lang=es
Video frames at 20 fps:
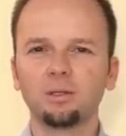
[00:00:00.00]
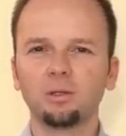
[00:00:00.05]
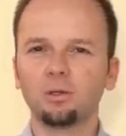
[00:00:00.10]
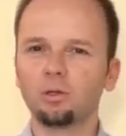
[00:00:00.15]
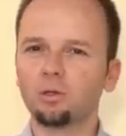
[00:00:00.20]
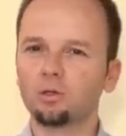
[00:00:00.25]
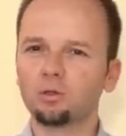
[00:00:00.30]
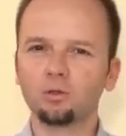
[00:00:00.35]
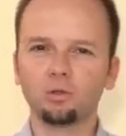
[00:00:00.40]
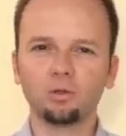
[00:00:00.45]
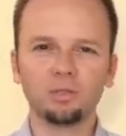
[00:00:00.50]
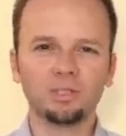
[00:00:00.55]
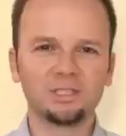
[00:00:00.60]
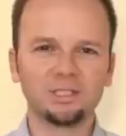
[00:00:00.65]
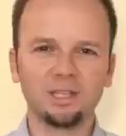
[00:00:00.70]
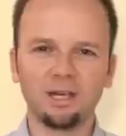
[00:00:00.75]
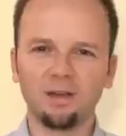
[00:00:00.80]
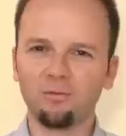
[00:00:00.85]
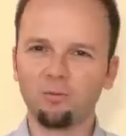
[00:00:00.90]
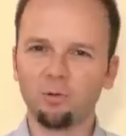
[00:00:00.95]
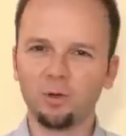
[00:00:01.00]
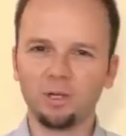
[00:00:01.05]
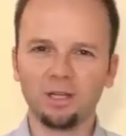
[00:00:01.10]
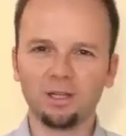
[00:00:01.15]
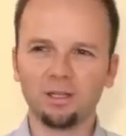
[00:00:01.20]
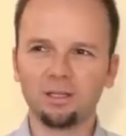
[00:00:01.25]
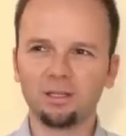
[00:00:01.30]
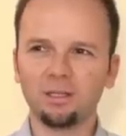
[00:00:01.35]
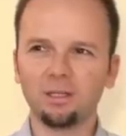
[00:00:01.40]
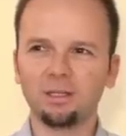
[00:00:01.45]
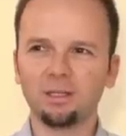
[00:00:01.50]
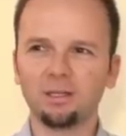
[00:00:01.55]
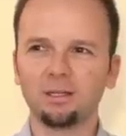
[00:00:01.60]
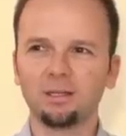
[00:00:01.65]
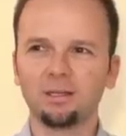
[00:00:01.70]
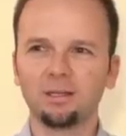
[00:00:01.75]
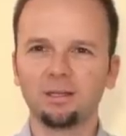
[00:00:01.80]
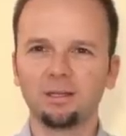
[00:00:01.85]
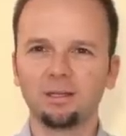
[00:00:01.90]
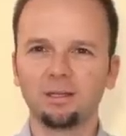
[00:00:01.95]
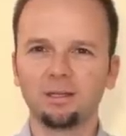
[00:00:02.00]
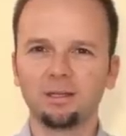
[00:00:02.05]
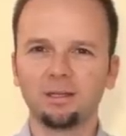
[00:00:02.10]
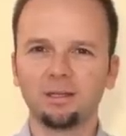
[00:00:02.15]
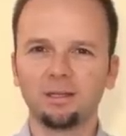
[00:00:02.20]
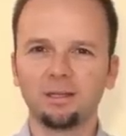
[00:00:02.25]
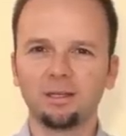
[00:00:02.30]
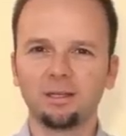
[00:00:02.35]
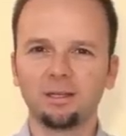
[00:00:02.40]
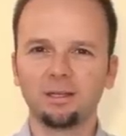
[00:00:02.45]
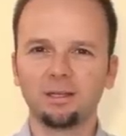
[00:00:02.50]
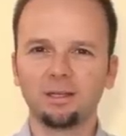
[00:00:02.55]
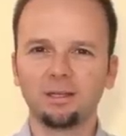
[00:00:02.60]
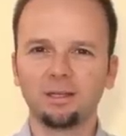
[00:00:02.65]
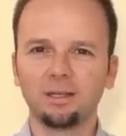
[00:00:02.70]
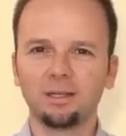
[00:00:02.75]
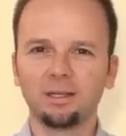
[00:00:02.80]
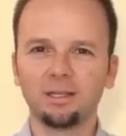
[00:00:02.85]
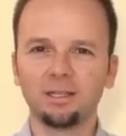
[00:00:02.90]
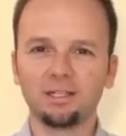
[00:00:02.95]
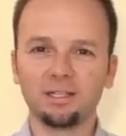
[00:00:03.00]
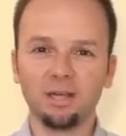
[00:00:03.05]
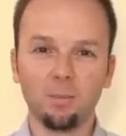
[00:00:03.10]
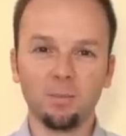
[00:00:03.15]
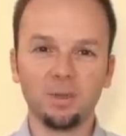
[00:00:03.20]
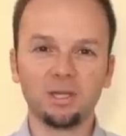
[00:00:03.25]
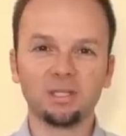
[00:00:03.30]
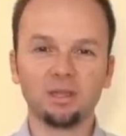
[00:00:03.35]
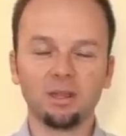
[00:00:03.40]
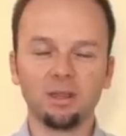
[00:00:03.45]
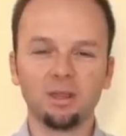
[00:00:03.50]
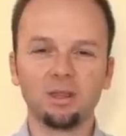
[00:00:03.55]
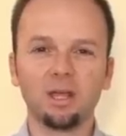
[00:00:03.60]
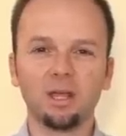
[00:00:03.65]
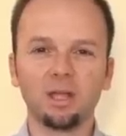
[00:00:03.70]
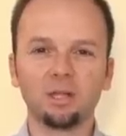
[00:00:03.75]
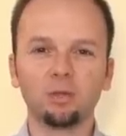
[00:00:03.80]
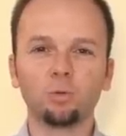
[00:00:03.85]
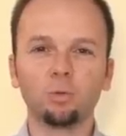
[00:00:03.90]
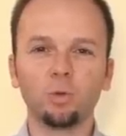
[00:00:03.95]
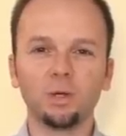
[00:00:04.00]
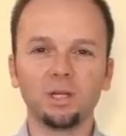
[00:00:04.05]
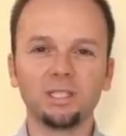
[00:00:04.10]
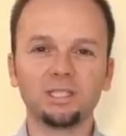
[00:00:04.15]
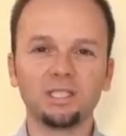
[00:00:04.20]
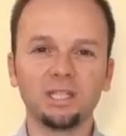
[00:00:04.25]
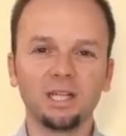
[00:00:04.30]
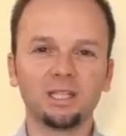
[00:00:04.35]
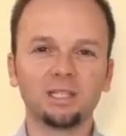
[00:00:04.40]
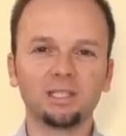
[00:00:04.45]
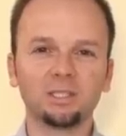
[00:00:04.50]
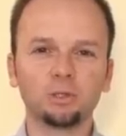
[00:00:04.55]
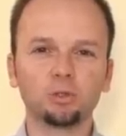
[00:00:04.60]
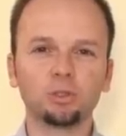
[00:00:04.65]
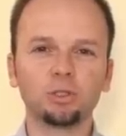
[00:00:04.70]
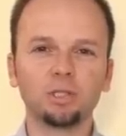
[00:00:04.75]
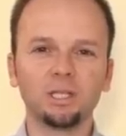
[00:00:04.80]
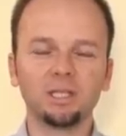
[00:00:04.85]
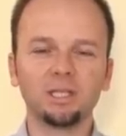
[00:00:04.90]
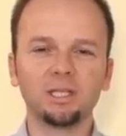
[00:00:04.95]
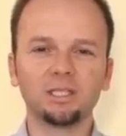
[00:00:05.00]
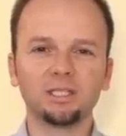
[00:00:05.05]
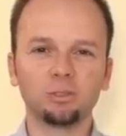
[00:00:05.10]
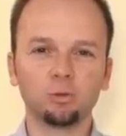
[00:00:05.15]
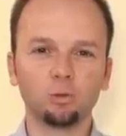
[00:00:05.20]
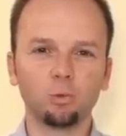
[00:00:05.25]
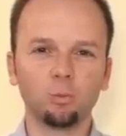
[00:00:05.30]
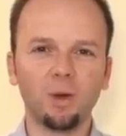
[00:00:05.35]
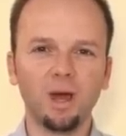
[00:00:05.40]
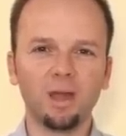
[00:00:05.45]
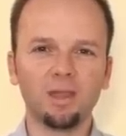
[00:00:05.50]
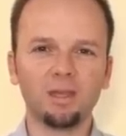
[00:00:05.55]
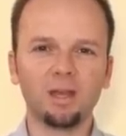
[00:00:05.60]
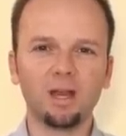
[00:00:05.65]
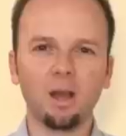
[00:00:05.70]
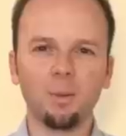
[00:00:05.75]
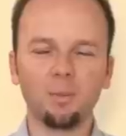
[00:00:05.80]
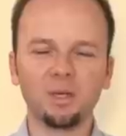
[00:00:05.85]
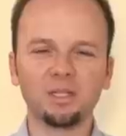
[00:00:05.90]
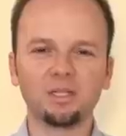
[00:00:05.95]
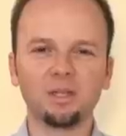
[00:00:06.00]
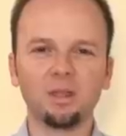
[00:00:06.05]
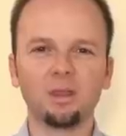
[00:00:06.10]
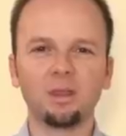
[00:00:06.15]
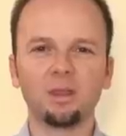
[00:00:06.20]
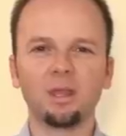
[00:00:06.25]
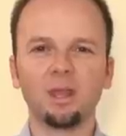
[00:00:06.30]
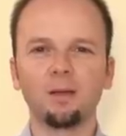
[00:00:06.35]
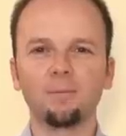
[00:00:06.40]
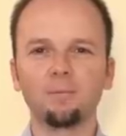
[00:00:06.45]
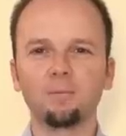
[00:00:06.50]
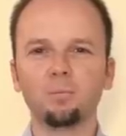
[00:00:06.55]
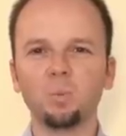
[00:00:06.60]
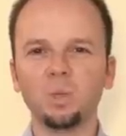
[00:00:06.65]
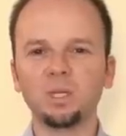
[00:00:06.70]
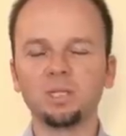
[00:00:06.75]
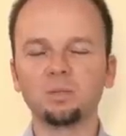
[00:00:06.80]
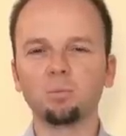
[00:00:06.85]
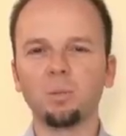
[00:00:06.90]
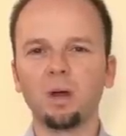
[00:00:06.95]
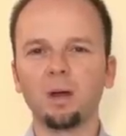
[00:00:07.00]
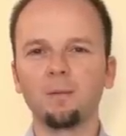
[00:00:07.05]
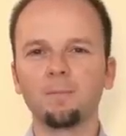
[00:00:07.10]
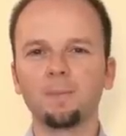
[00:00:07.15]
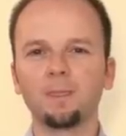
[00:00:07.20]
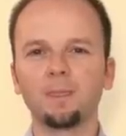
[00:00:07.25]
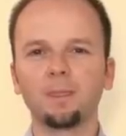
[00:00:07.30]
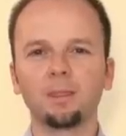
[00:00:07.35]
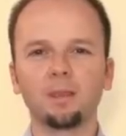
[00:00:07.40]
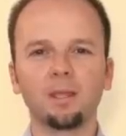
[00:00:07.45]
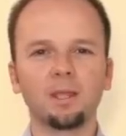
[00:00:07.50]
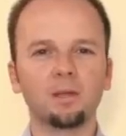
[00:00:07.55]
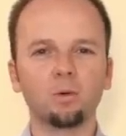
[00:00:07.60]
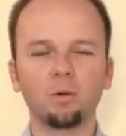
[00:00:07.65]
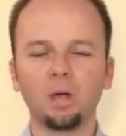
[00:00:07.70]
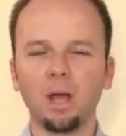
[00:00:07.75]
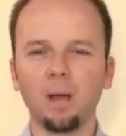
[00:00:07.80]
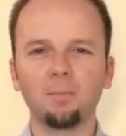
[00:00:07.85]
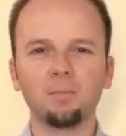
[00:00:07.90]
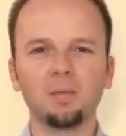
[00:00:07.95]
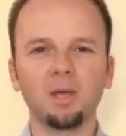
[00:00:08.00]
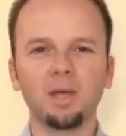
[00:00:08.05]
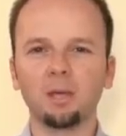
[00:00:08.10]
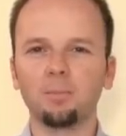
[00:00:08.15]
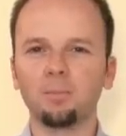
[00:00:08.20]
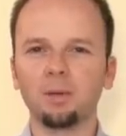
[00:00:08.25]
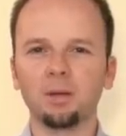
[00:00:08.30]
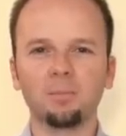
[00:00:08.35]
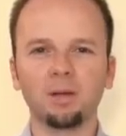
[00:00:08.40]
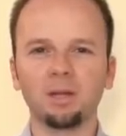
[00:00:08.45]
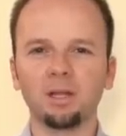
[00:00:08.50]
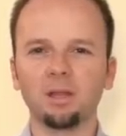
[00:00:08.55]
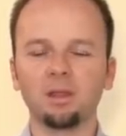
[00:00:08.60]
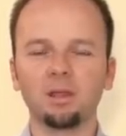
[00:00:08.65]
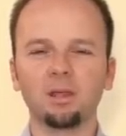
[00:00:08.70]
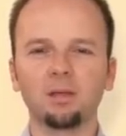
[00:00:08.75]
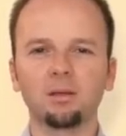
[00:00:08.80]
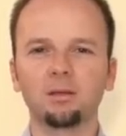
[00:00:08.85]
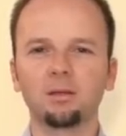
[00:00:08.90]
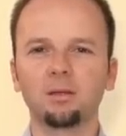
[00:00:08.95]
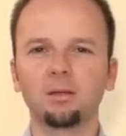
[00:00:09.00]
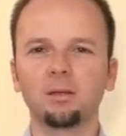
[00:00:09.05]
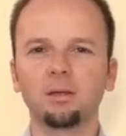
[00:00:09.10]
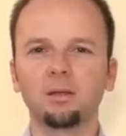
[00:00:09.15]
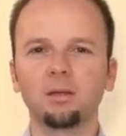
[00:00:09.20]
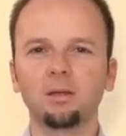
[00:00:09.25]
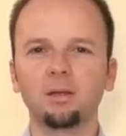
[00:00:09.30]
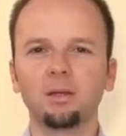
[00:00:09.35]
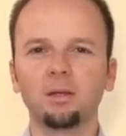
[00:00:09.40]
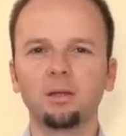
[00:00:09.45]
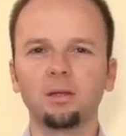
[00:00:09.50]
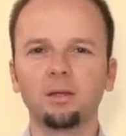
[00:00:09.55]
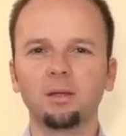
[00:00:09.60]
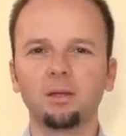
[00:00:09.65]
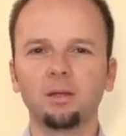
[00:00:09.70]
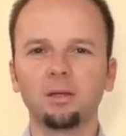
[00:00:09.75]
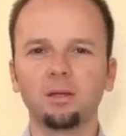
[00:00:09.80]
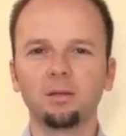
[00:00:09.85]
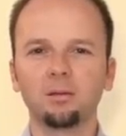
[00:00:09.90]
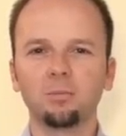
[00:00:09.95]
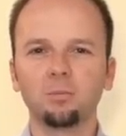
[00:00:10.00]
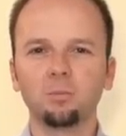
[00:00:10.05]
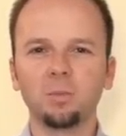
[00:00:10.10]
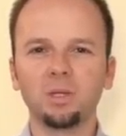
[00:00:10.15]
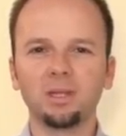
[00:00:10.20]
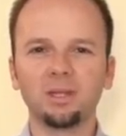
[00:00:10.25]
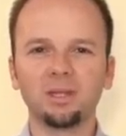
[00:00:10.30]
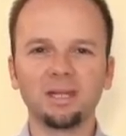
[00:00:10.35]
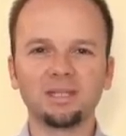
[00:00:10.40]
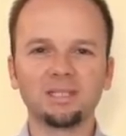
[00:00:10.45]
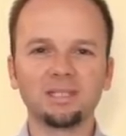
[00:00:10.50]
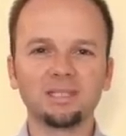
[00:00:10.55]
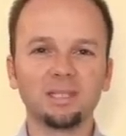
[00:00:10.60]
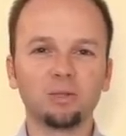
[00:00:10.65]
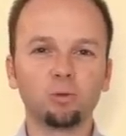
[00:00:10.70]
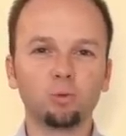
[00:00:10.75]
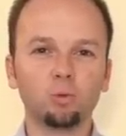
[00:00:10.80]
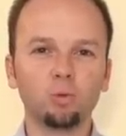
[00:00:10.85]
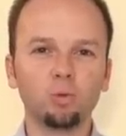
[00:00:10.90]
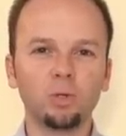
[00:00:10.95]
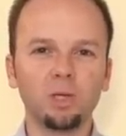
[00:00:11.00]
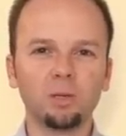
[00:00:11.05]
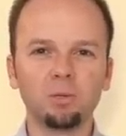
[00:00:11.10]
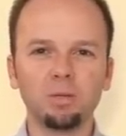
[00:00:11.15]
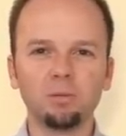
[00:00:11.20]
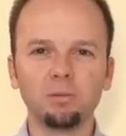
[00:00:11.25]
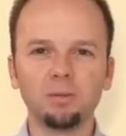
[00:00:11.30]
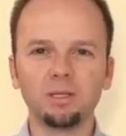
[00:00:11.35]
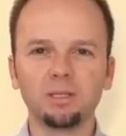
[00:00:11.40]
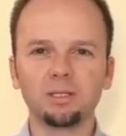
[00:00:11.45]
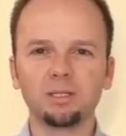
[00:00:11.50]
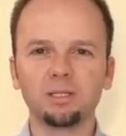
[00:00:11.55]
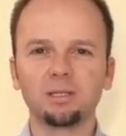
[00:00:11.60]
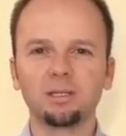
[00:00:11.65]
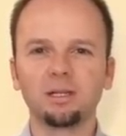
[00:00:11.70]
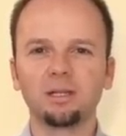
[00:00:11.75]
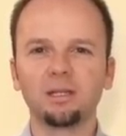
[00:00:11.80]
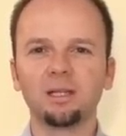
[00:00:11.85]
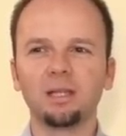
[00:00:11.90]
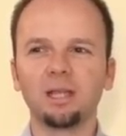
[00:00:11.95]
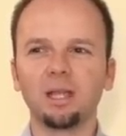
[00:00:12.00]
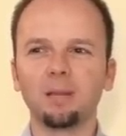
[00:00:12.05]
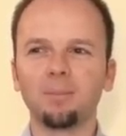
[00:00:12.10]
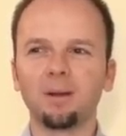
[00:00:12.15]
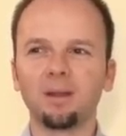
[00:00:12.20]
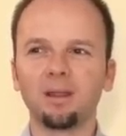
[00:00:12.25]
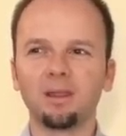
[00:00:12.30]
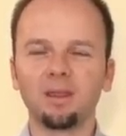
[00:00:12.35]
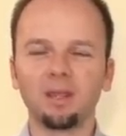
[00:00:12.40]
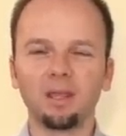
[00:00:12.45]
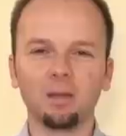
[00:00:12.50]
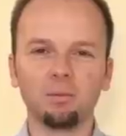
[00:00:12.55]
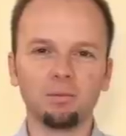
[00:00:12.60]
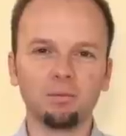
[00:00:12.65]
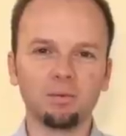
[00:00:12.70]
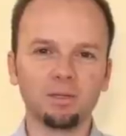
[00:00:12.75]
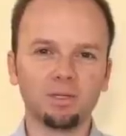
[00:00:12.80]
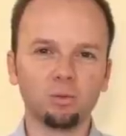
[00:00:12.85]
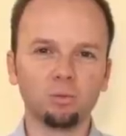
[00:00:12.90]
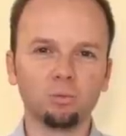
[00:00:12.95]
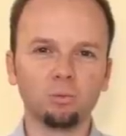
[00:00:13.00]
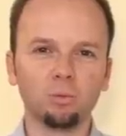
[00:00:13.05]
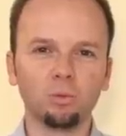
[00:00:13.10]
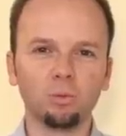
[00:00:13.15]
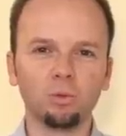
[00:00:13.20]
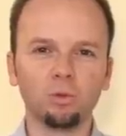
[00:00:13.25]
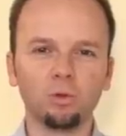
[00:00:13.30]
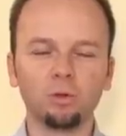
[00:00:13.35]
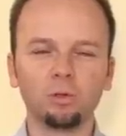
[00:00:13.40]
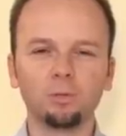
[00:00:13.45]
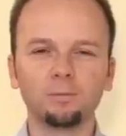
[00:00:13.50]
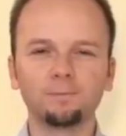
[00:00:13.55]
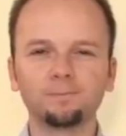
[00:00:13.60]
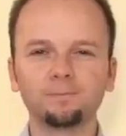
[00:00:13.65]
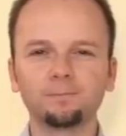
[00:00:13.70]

Dios no está fuera de ti. Es la presencia que tú eres y que te sostienes. Tu Padre, la presencia misma, que no cambia, que permanece. Mientras ese tú que vives y que parece que vives en un mundo,